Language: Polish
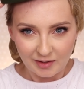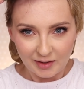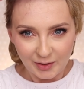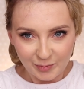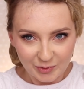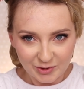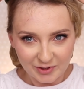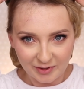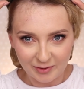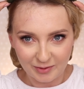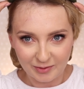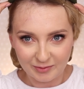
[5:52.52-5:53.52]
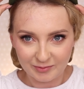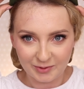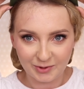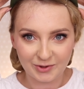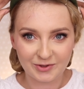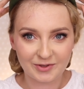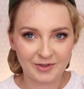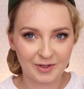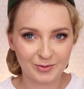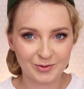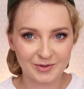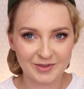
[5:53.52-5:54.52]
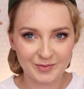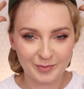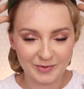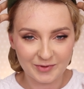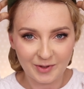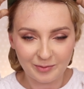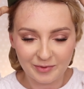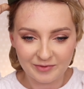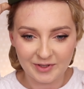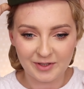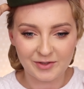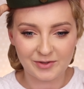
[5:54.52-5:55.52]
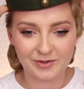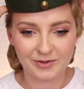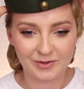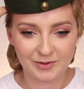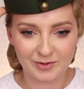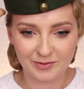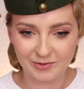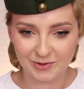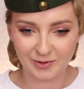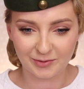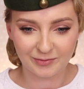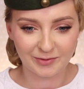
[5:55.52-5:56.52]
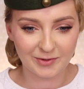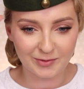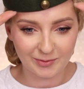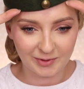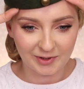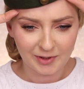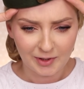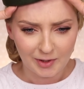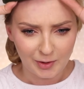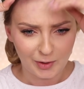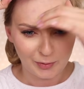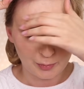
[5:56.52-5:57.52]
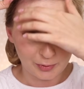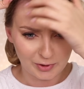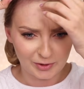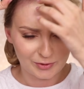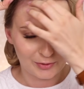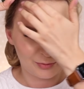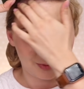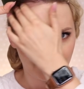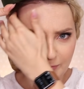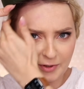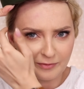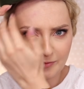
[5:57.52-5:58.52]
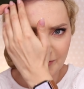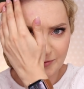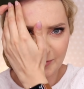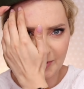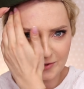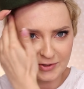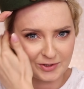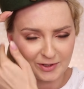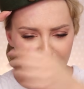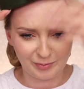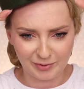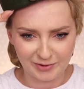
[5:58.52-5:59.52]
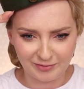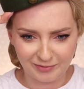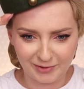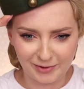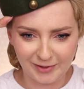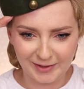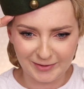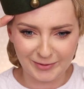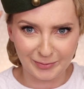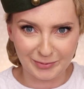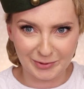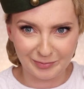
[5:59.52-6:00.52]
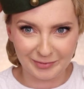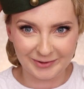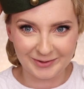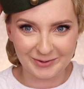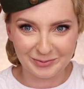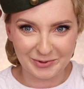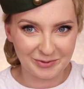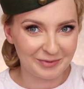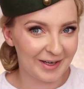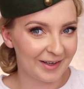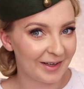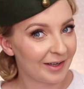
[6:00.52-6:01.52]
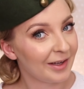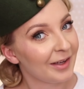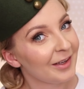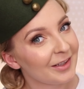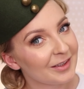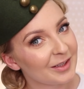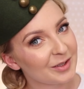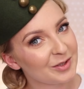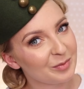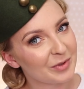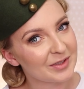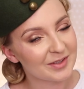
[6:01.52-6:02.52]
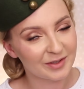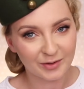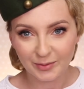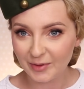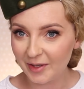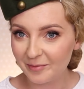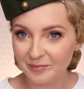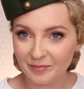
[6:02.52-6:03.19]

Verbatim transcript: No i można go nosić na różne sposoby, w zależności oczywiście od fryzury. O, moje czoło i moja fryzura dzisiaj nie będzie wyglądać dobrze po tylu przymiarkach. Tak się prezentuje.